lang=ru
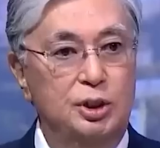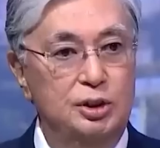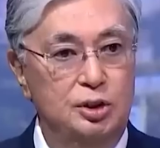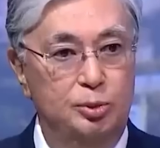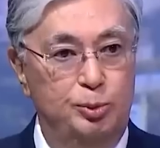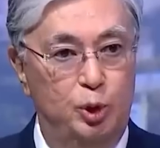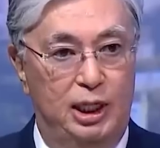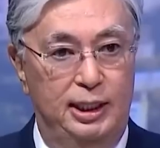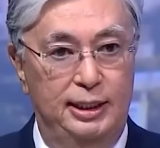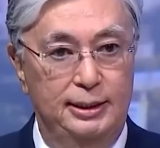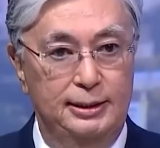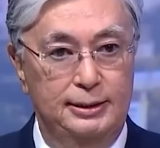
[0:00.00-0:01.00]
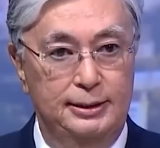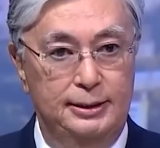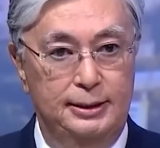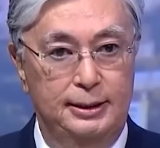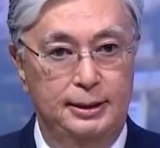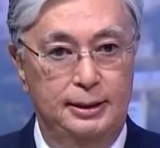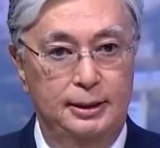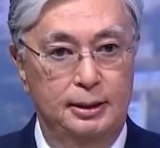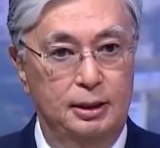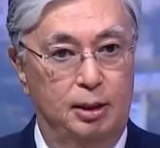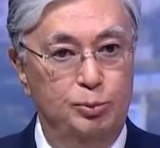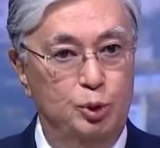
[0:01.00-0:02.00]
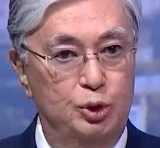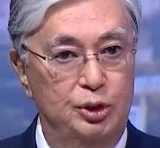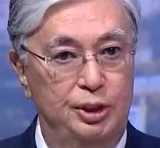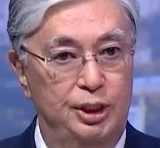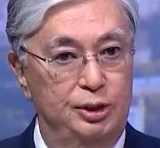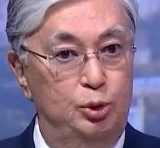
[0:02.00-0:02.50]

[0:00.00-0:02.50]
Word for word: концептуальный. Нам нужно, я